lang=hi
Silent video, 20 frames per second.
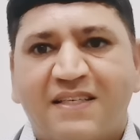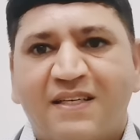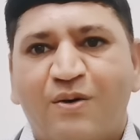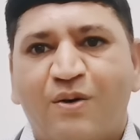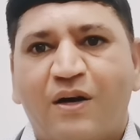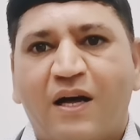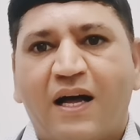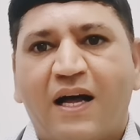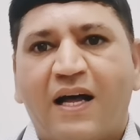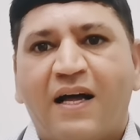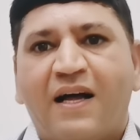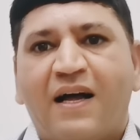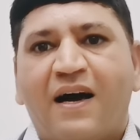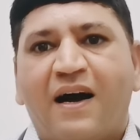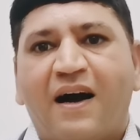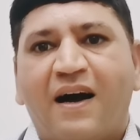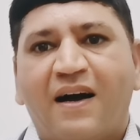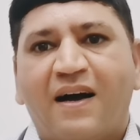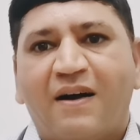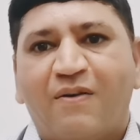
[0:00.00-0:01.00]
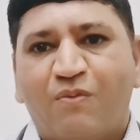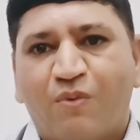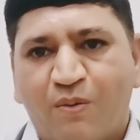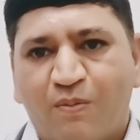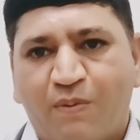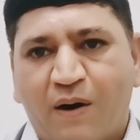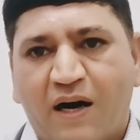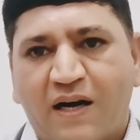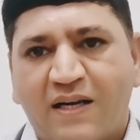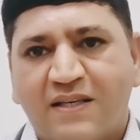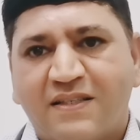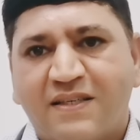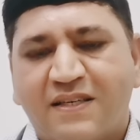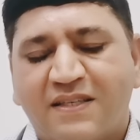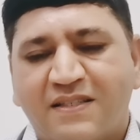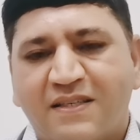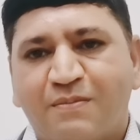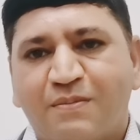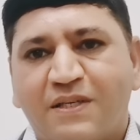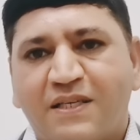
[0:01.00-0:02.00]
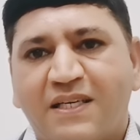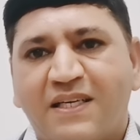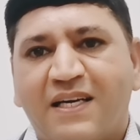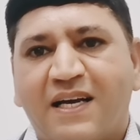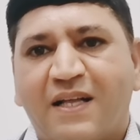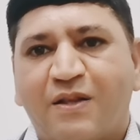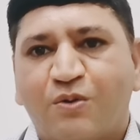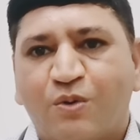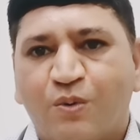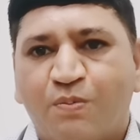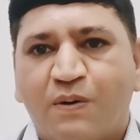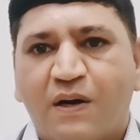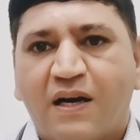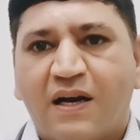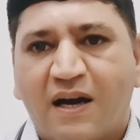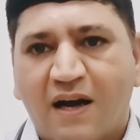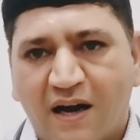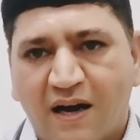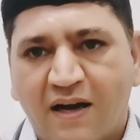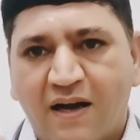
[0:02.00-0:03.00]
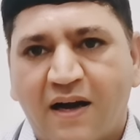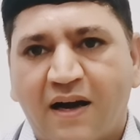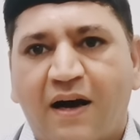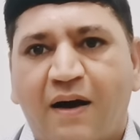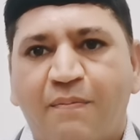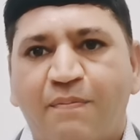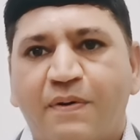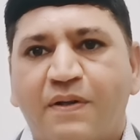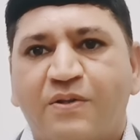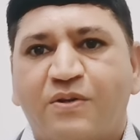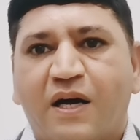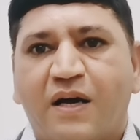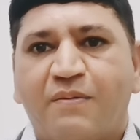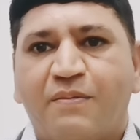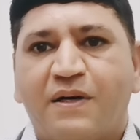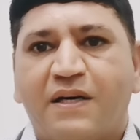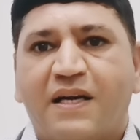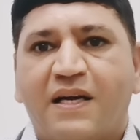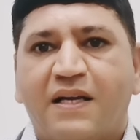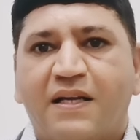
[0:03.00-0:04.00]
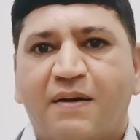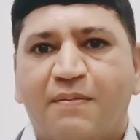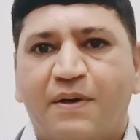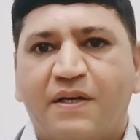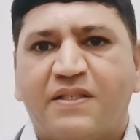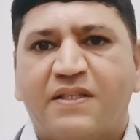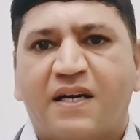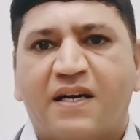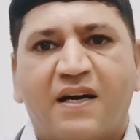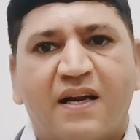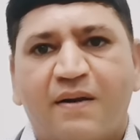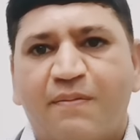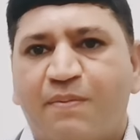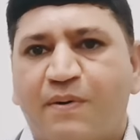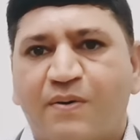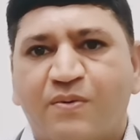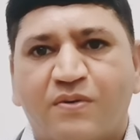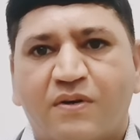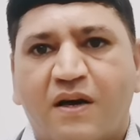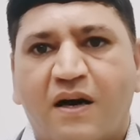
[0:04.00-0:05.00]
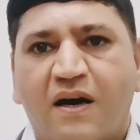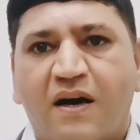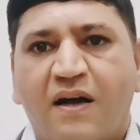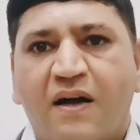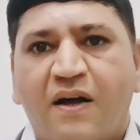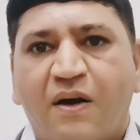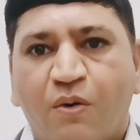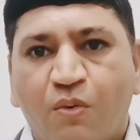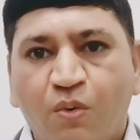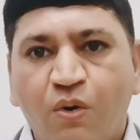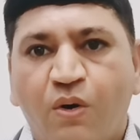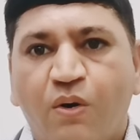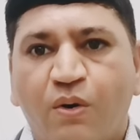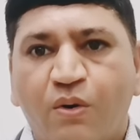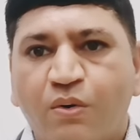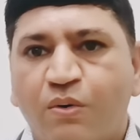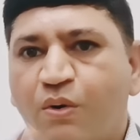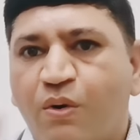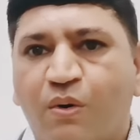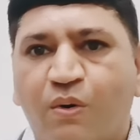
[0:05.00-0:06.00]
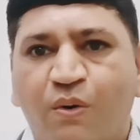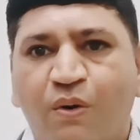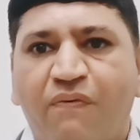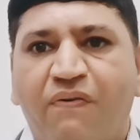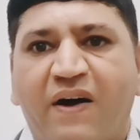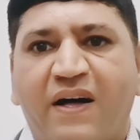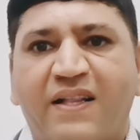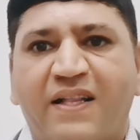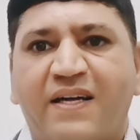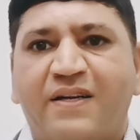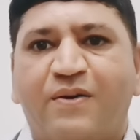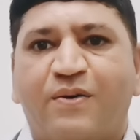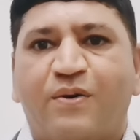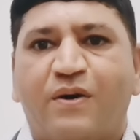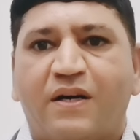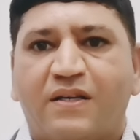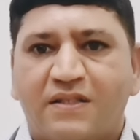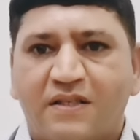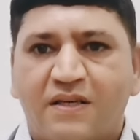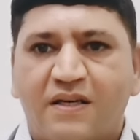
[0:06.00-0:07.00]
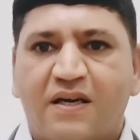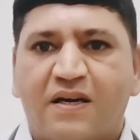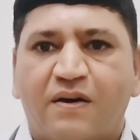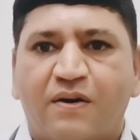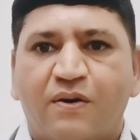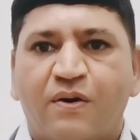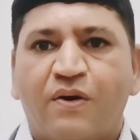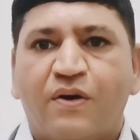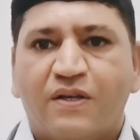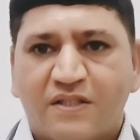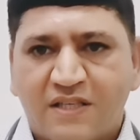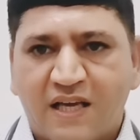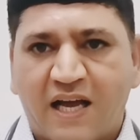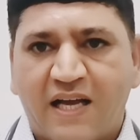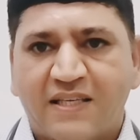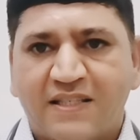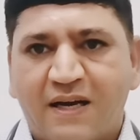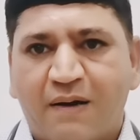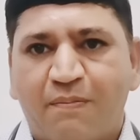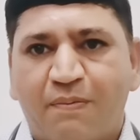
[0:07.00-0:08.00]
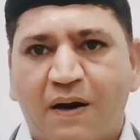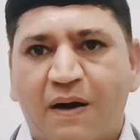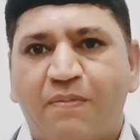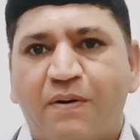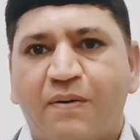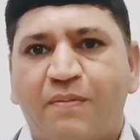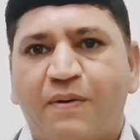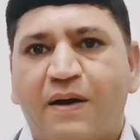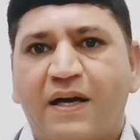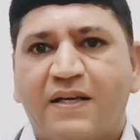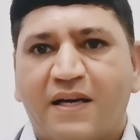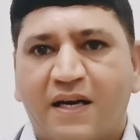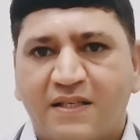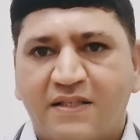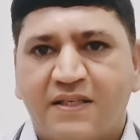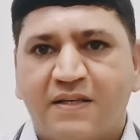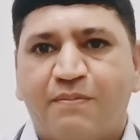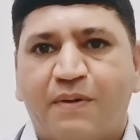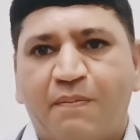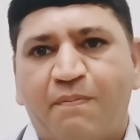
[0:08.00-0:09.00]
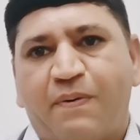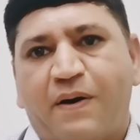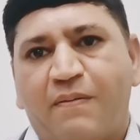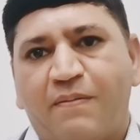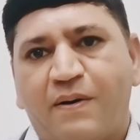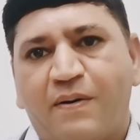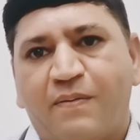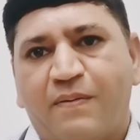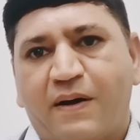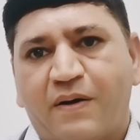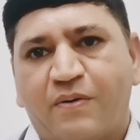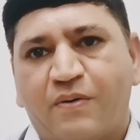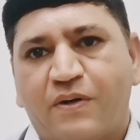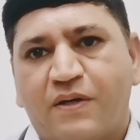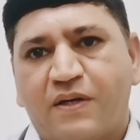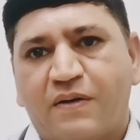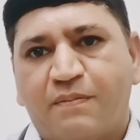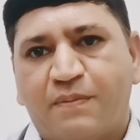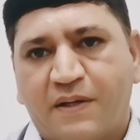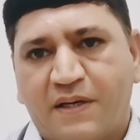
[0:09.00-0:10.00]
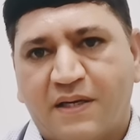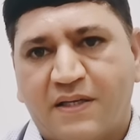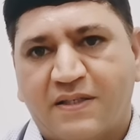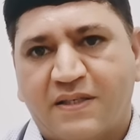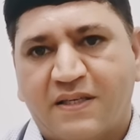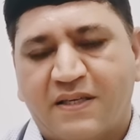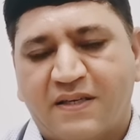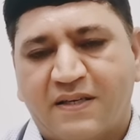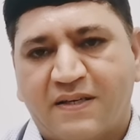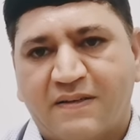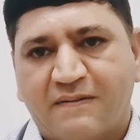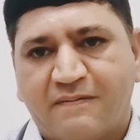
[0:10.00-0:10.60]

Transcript: ज़ीरो है अगर वो बाकी सिस्टम ठीक है तो ऊपर लगा कर आप इंजॉयमेंट के लिए बेशक करें पर उसका उन लोगों को कोई फ़ायदा नहीं होगा जिनको साइज़ का प्रॉब्लम है या जिनमें प्रॉब्लम है कोई पीनस की